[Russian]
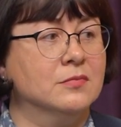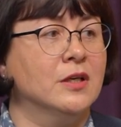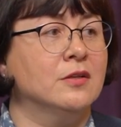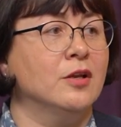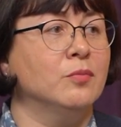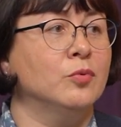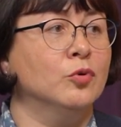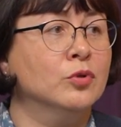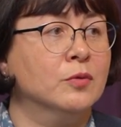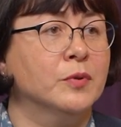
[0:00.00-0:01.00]
данный
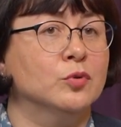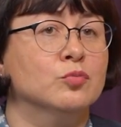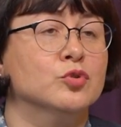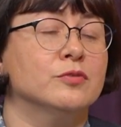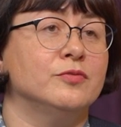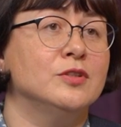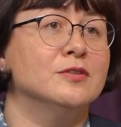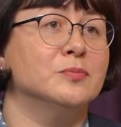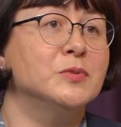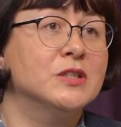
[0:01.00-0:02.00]
ребенок потом уже в
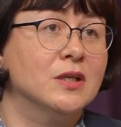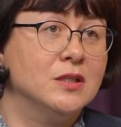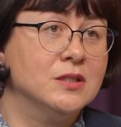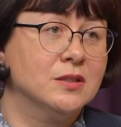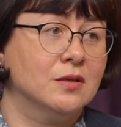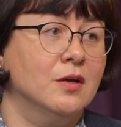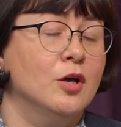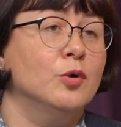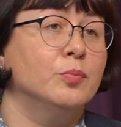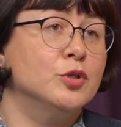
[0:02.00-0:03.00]
виде специалиста
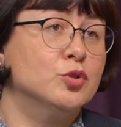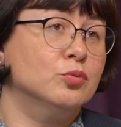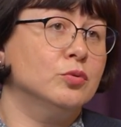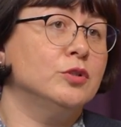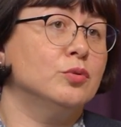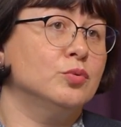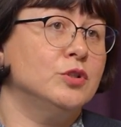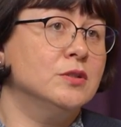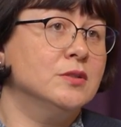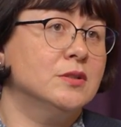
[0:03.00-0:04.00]
пришел и
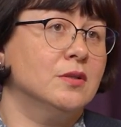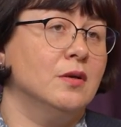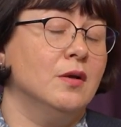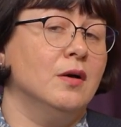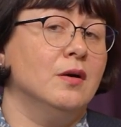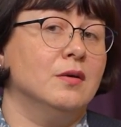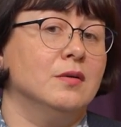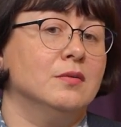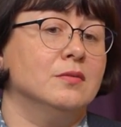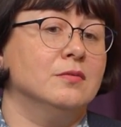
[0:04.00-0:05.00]
трудился э,
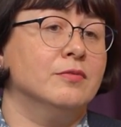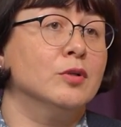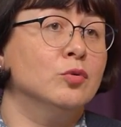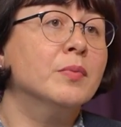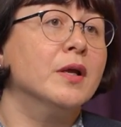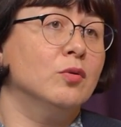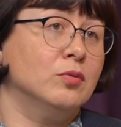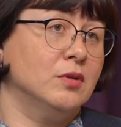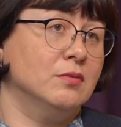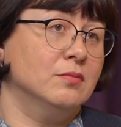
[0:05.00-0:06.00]
в родном
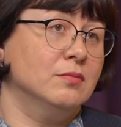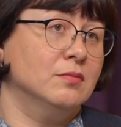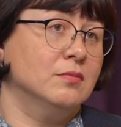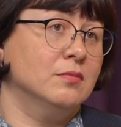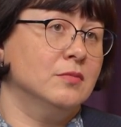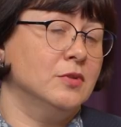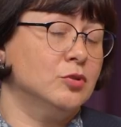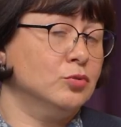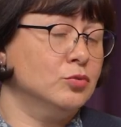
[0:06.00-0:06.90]
районе. Это